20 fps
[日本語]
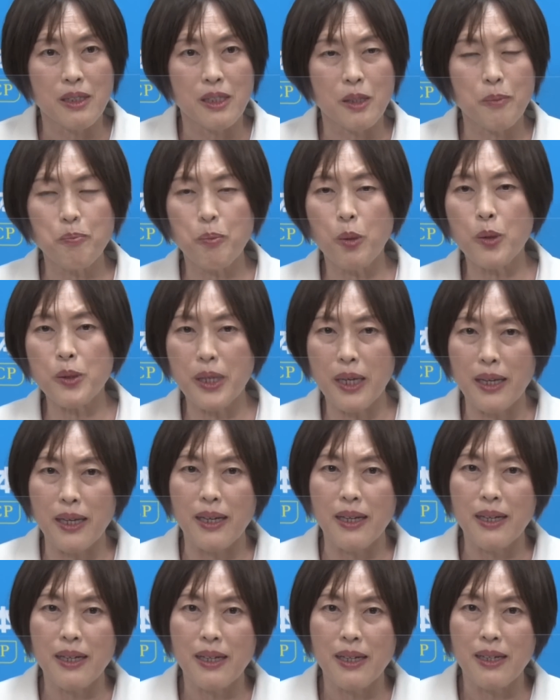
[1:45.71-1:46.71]
一方
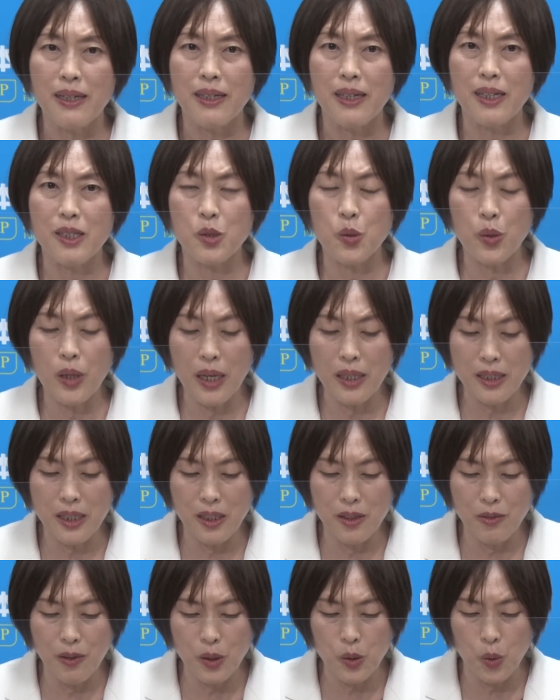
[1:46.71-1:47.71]
で奨学
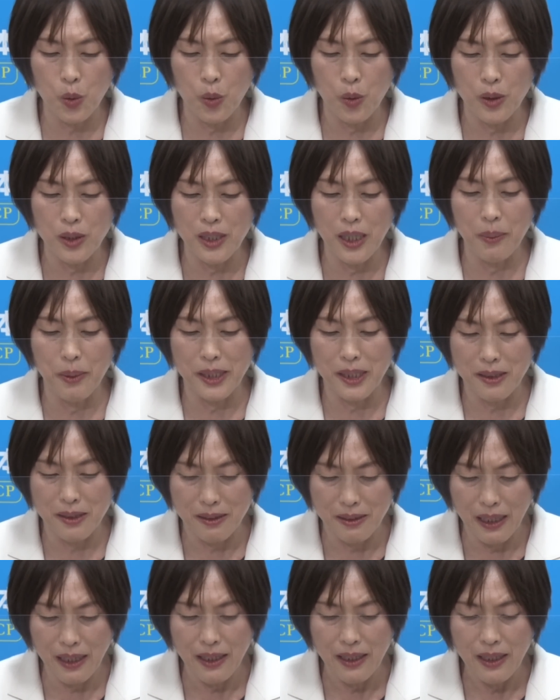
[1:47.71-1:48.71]
金はといえばで
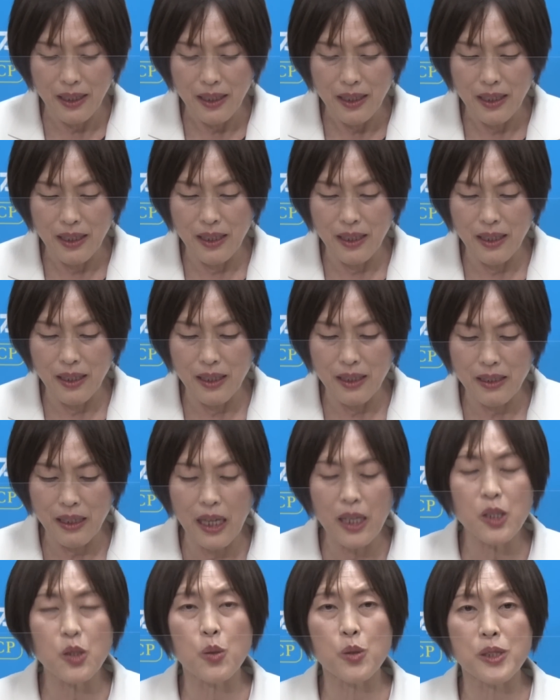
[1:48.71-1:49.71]
すね、えー、
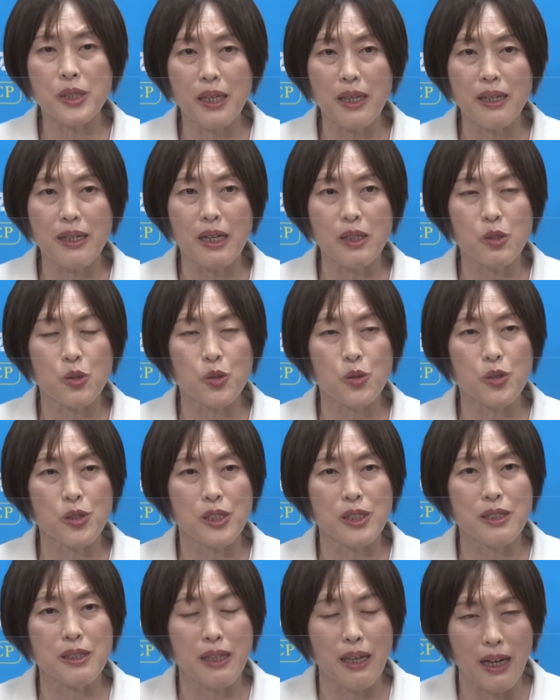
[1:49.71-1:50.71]
貸与制が中
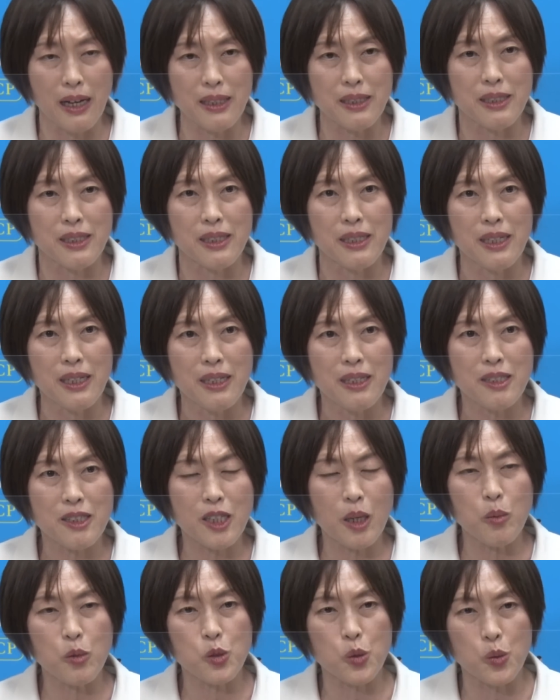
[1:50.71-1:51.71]
心でありし
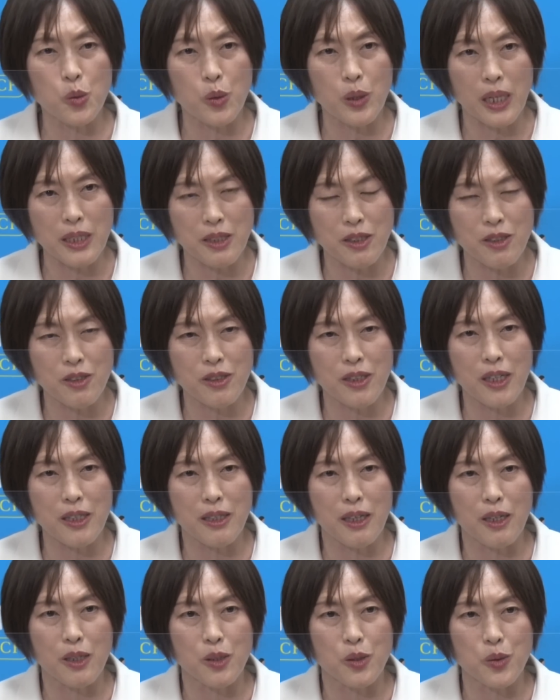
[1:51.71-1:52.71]
かもその貸し付け
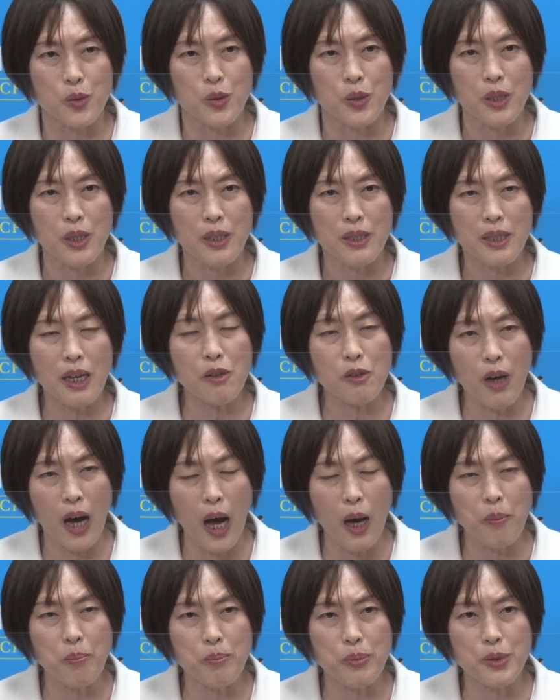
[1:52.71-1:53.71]
ている約
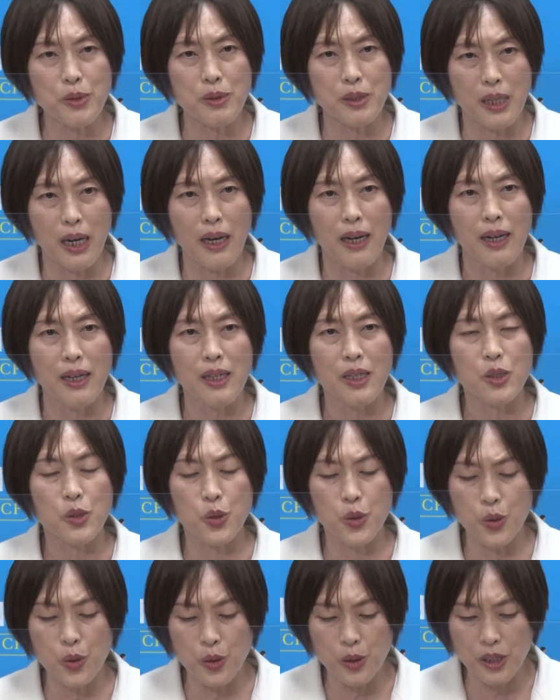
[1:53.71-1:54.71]
半分が
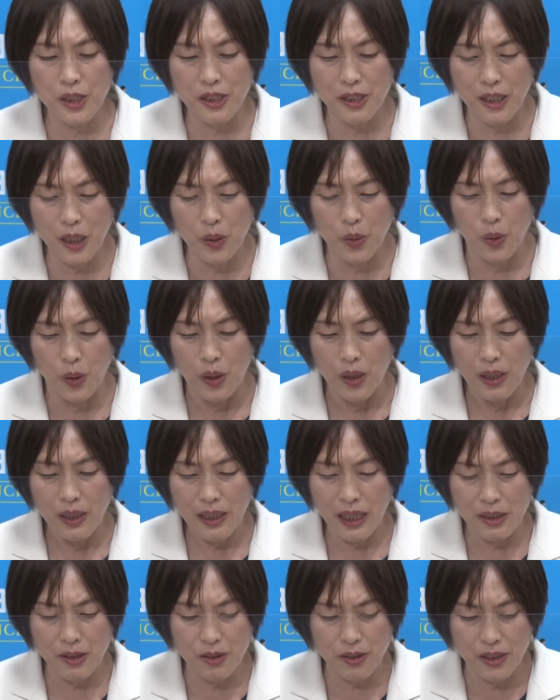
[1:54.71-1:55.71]
有利子での
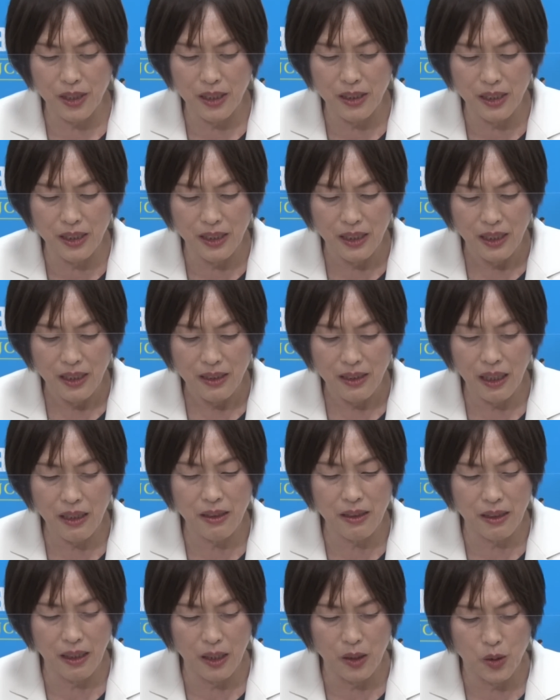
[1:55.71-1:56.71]
貸し付けになっ
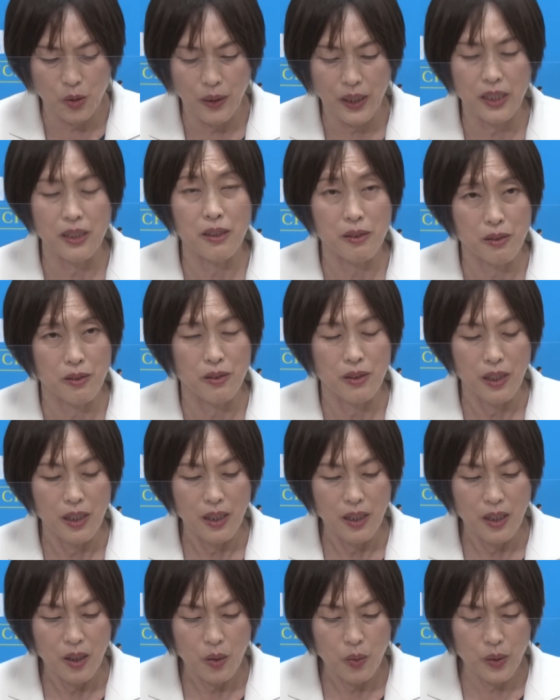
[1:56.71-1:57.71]
ているわけです
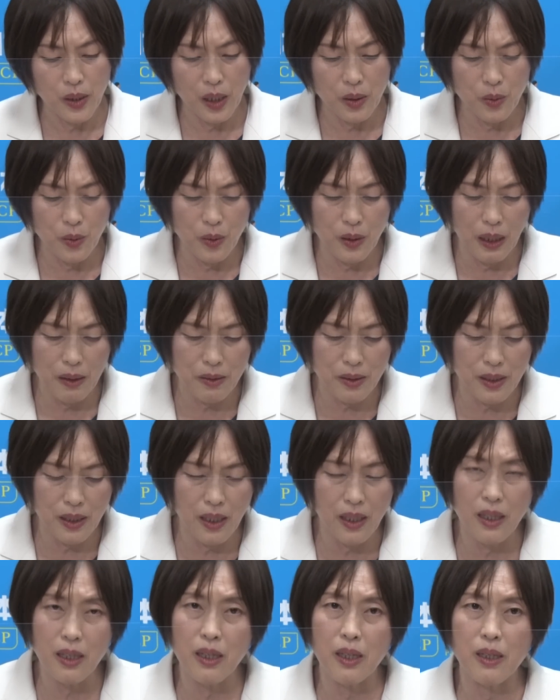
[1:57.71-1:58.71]
これあの学
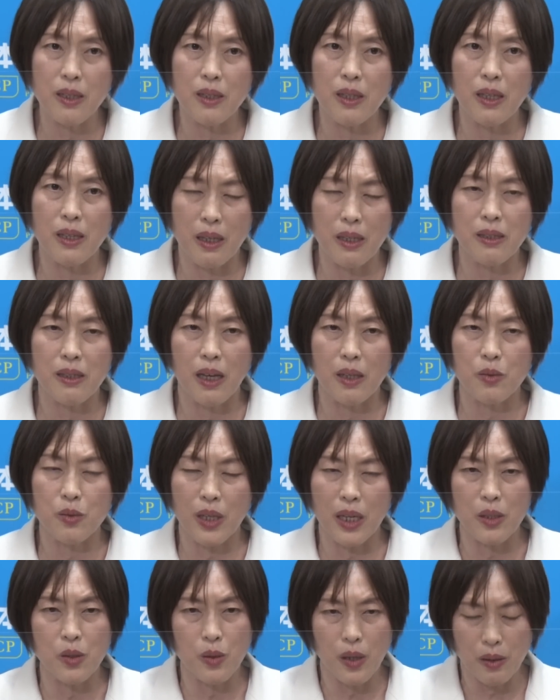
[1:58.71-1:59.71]
生でねあの
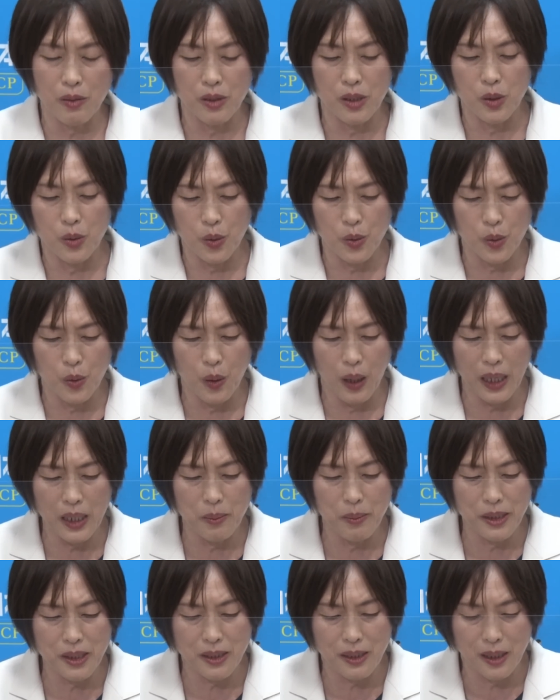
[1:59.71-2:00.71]
対応額にいろいろあ
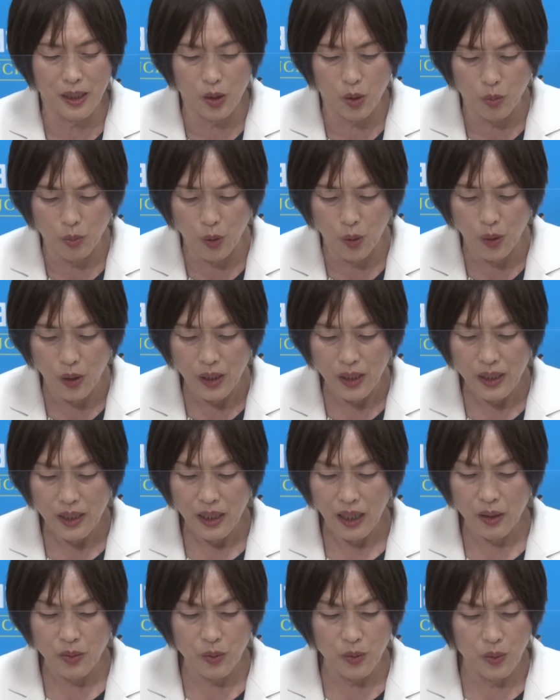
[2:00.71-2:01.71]
りますけれども
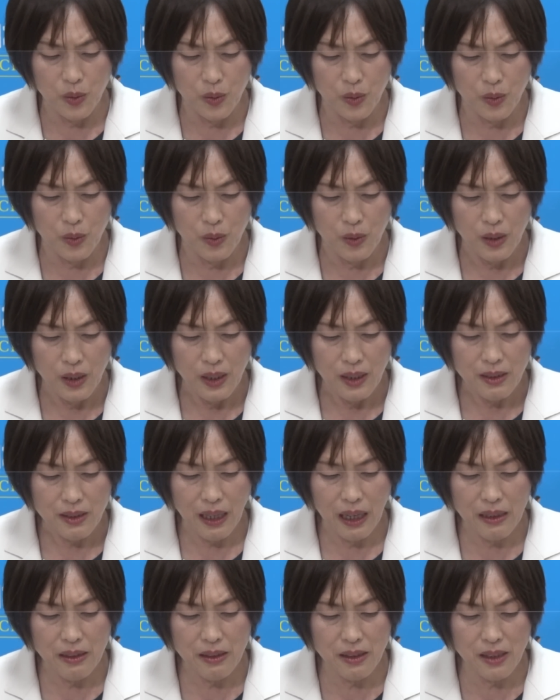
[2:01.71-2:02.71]
あの
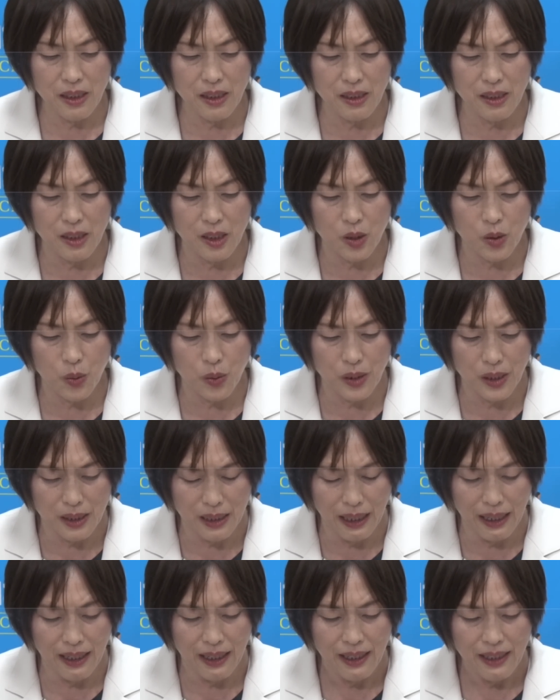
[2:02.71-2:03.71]
3人に1人
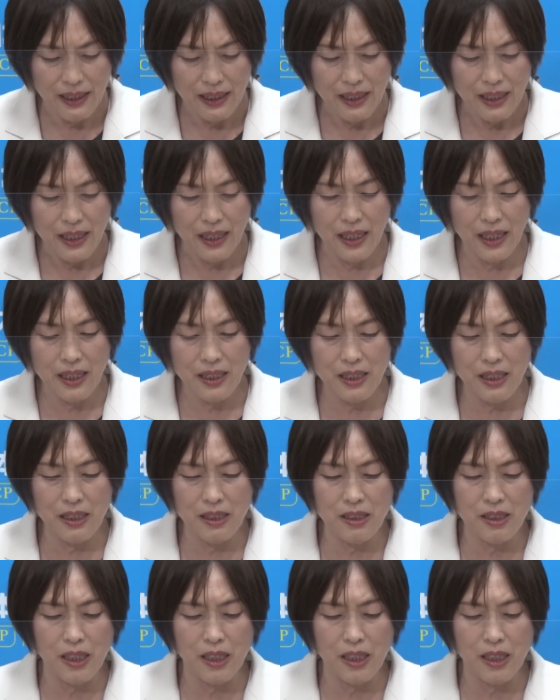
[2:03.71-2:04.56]
が平均